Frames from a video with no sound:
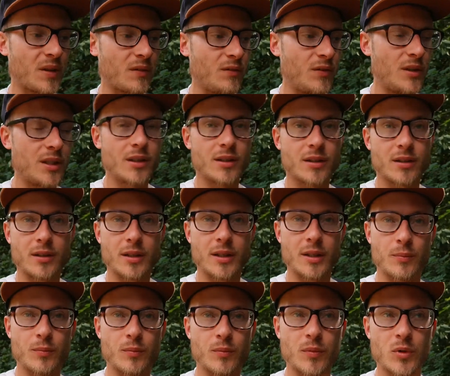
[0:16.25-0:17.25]
wir
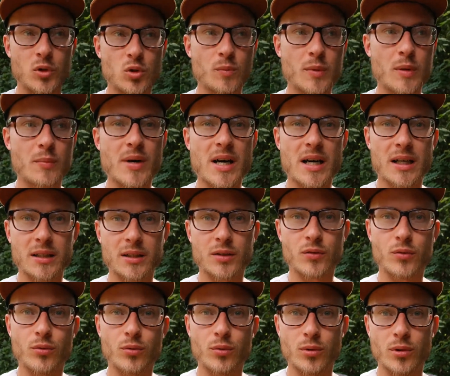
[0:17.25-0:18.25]
im Supermarkt
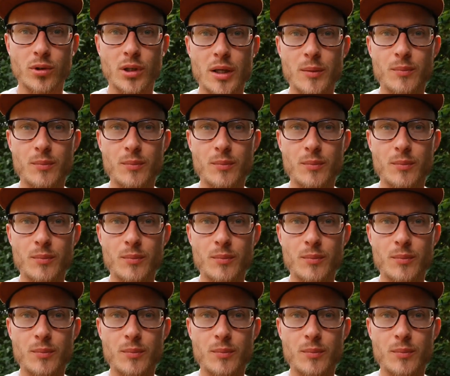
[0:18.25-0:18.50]
für